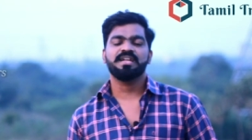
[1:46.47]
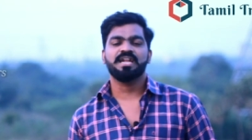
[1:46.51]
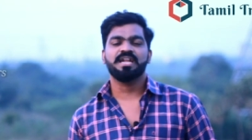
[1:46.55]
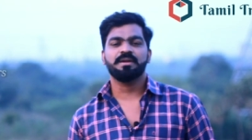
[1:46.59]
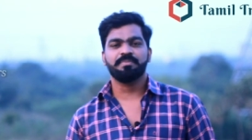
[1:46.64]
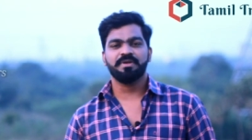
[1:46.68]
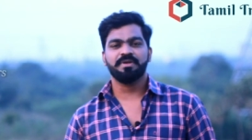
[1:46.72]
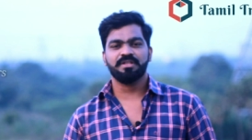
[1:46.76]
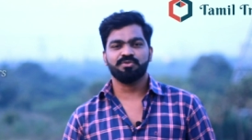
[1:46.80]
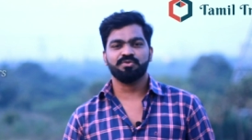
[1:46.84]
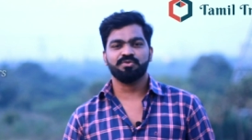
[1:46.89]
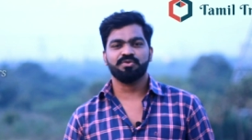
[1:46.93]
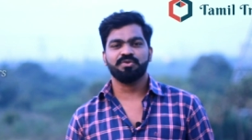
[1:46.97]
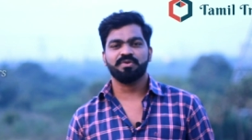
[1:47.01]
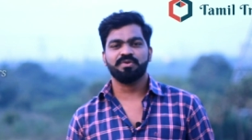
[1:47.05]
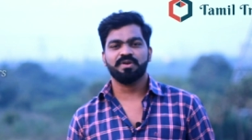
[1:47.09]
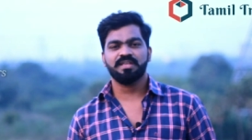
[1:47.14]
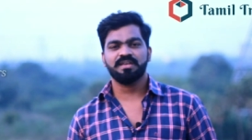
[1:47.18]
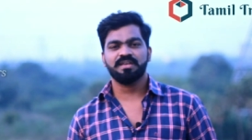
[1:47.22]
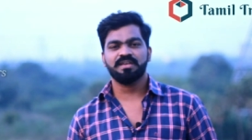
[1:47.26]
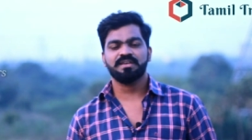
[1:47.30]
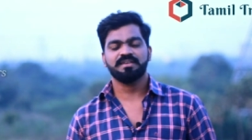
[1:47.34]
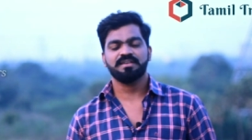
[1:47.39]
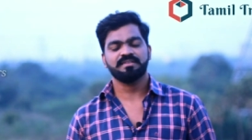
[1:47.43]
நட்பை
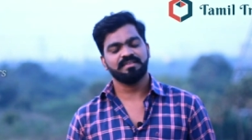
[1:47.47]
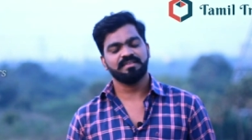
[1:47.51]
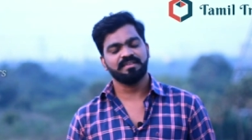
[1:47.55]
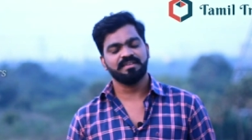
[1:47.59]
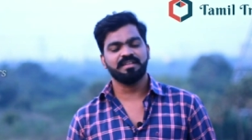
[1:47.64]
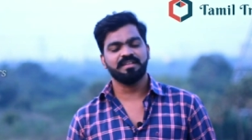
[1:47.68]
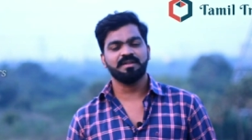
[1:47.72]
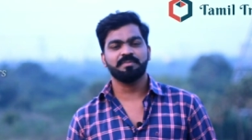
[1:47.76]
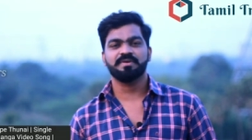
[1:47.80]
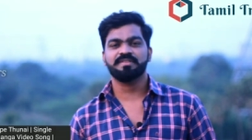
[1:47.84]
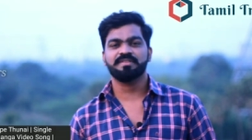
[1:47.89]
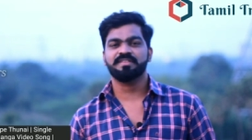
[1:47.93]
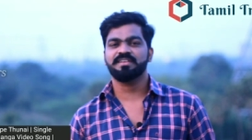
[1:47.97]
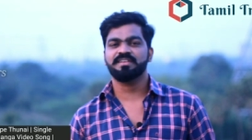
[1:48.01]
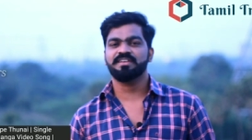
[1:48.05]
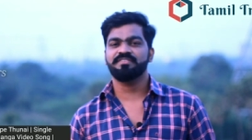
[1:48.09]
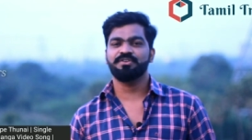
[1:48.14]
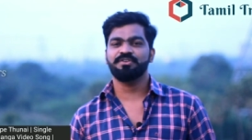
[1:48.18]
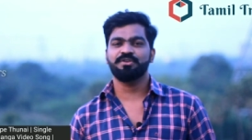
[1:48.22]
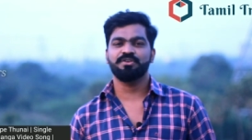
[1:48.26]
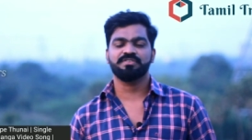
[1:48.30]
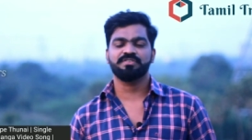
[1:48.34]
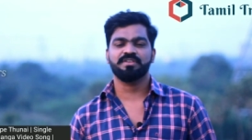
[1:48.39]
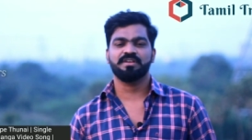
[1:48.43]
துணையுடைய சிங்கிள் பசங்க
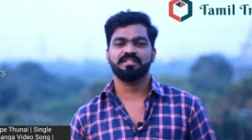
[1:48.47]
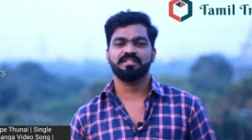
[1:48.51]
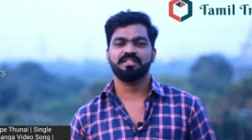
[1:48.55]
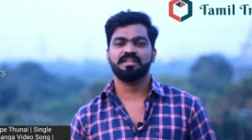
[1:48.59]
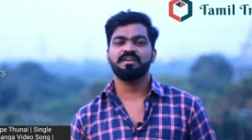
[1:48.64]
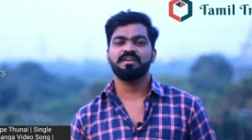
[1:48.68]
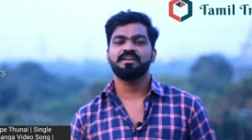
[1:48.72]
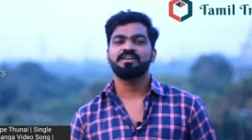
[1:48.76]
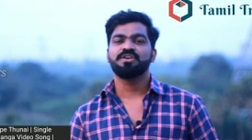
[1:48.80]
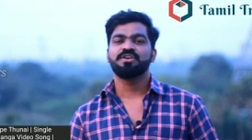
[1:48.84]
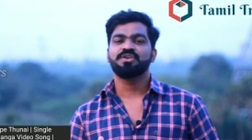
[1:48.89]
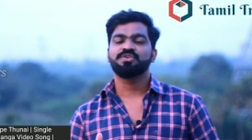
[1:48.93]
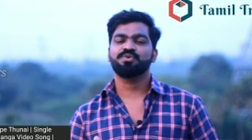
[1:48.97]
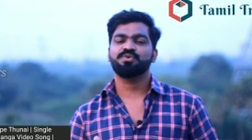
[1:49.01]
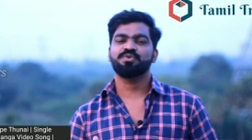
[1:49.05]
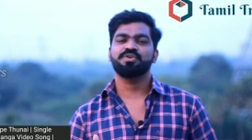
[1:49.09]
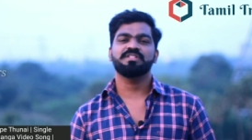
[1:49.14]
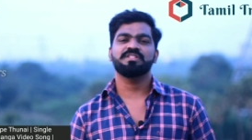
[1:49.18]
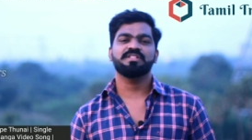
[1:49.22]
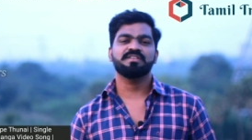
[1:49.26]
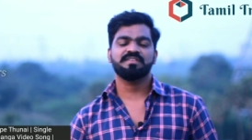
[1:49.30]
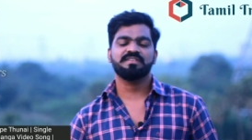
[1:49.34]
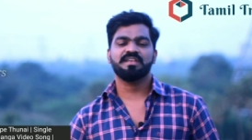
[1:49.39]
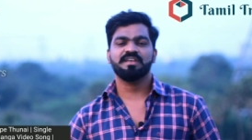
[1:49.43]
வீடியோ சாங் தான் ஸோ
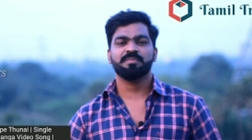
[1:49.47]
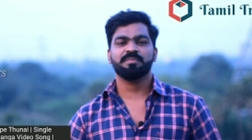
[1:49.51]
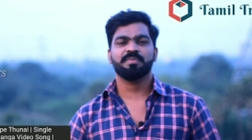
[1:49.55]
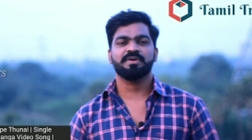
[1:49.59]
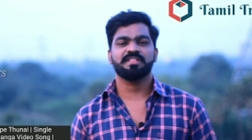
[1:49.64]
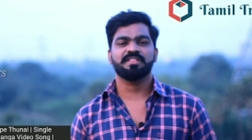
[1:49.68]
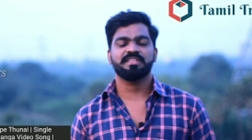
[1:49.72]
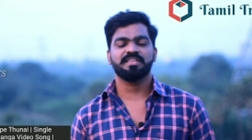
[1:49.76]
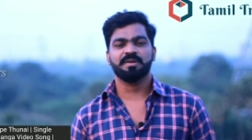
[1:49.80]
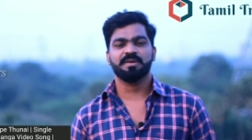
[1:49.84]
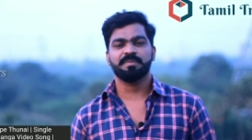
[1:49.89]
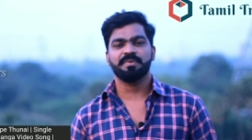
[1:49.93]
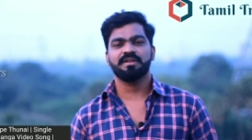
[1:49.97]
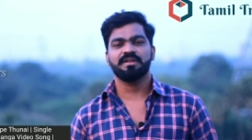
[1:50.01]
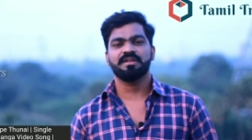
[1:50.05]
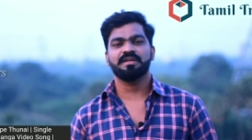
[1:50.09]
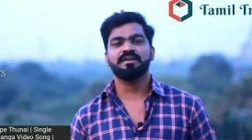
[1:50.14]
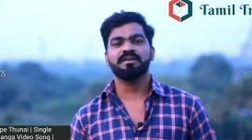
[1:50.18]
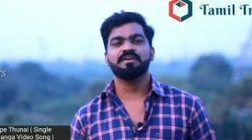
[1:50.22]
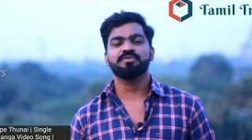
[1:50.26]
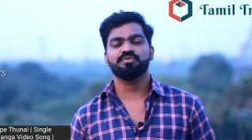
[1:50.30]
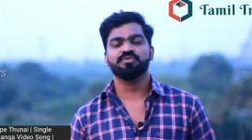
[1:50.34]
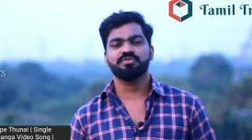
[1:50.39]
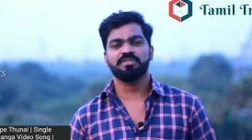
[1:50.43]
இந்த சாங் பார்த்தீங்க
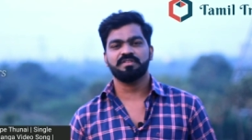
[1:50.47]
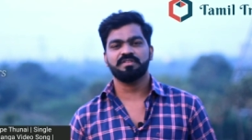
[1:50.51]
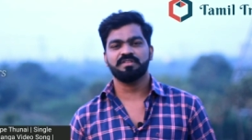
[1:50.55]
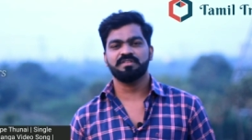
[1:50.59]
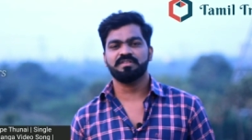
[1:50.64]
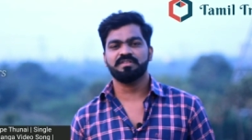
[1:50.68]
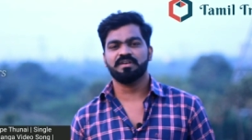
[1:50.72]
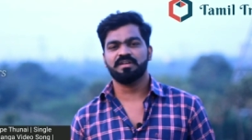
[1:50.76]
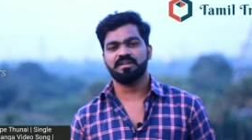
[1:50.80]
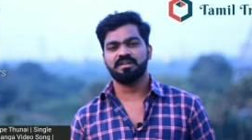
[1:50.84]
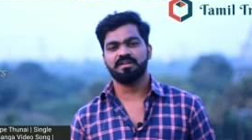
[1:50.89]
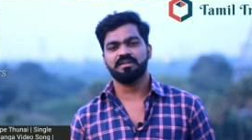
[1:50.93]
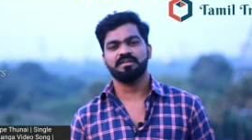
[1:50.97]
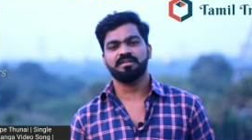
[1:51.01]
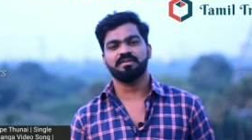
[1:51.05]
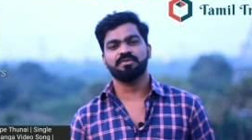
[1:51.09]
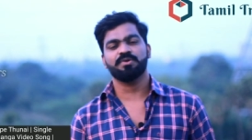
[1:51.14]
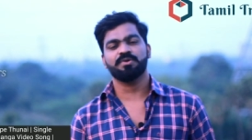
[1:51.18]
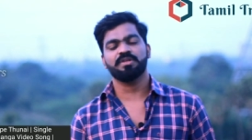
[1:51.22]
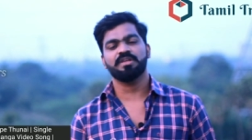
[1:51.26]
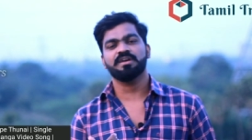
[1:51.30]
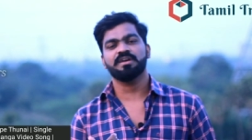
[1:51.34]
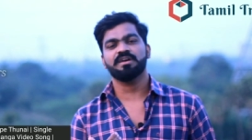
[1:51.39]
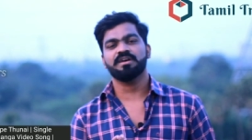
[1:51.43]
அப்படின்னா சுந்தர்சி சார்
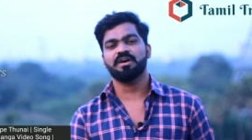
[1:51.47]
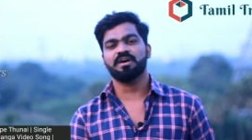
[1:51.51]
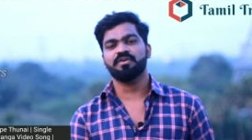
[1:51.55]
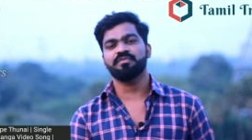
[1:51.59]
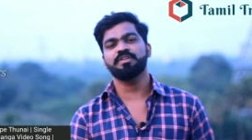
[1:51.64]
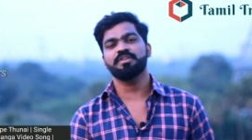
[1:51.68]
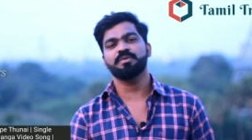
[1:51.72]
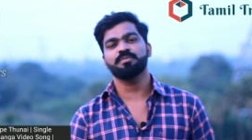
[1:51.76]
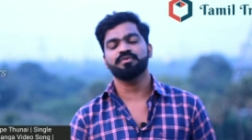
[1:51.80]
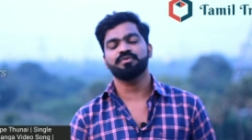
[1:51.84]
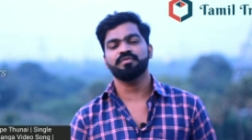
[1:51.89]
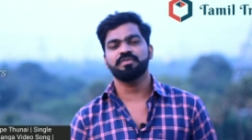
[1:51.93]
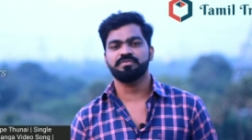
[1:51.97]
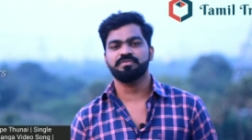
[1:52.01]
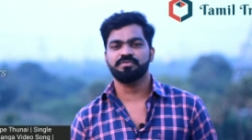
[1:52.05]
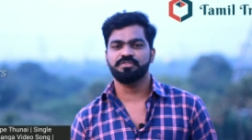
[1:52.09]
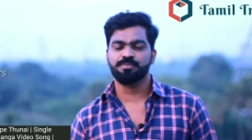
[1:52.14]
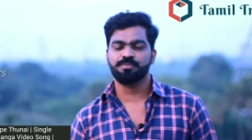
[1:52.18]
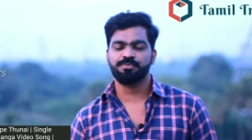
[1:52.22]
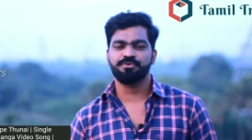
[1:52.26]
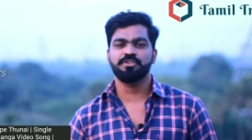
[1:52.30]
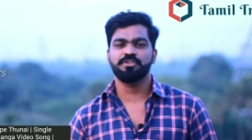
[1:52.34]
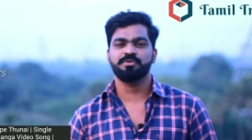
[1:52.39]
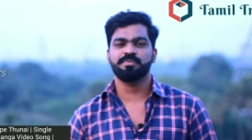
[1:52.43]
உடைய அவனி மூவிஸ்
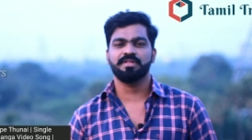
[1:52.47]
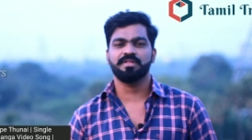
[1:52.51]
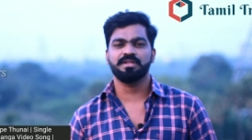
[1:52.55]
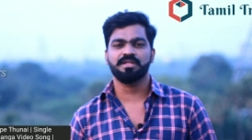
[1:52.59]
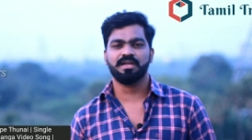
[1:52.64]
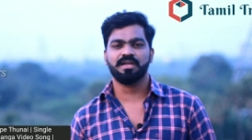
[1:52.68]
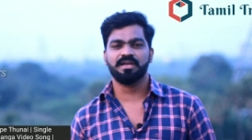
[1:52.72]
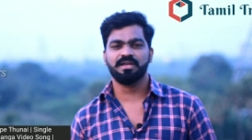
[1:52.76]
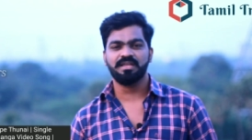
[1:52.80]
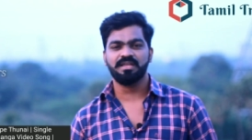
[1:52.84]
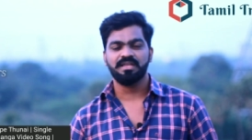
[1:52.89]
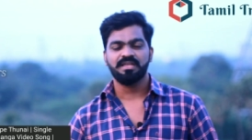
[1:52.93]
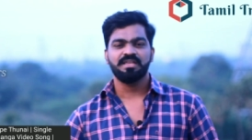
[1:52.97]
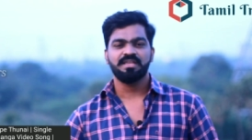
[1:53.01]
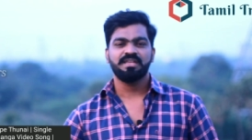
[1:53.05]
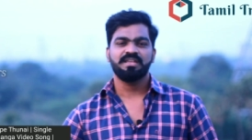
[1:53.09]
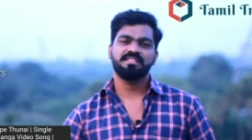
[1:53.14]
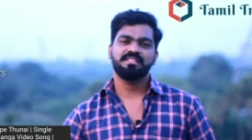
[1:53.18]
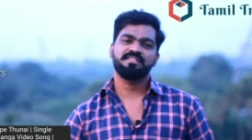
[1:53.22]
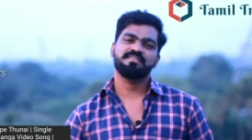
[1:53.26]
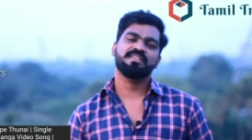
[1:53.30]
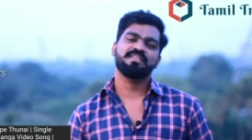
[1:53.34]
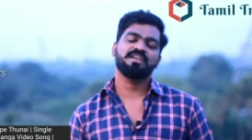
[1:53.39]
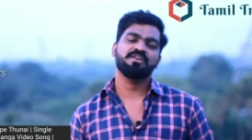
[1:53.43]
வந்து ப்ரொடியூஸ் பண்ணியிருக்காங்க
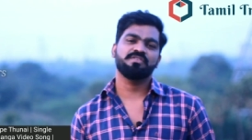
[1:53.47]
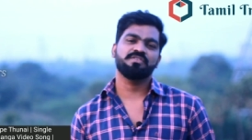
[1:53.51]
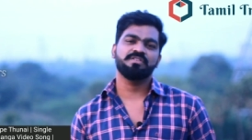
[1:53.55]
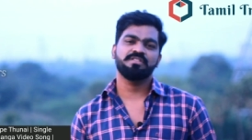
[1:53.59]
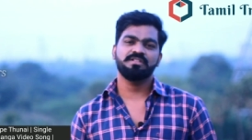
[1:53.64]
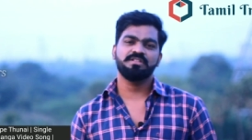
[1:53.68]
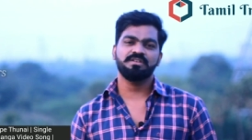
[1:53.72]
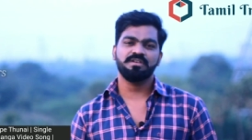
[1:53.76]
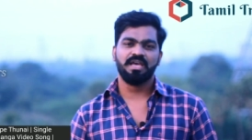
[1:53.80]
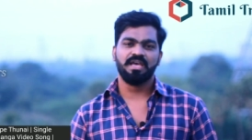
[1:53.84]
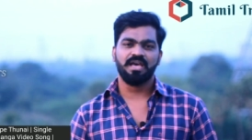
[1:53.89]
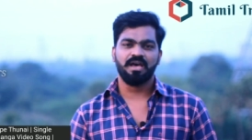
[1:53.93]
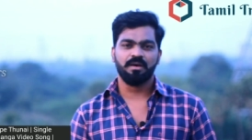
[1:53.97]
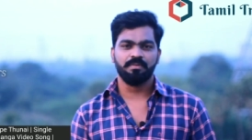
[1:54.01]
இந்த சாங் வந்து